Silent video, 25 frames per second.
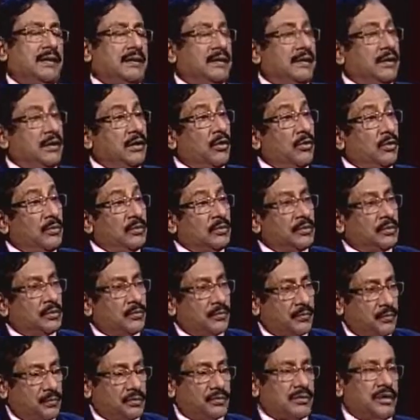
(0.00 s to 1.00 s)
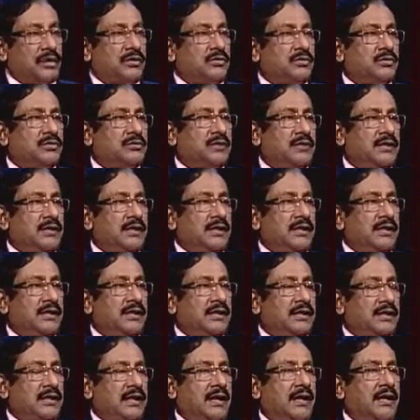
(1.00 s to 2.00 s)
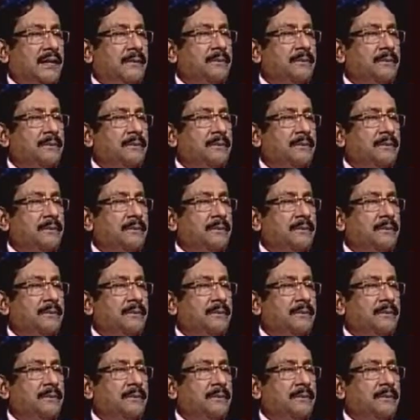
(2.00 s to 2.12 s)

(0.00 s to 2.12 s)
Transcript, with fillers: নিয়মিত প্রচার করছেন এটা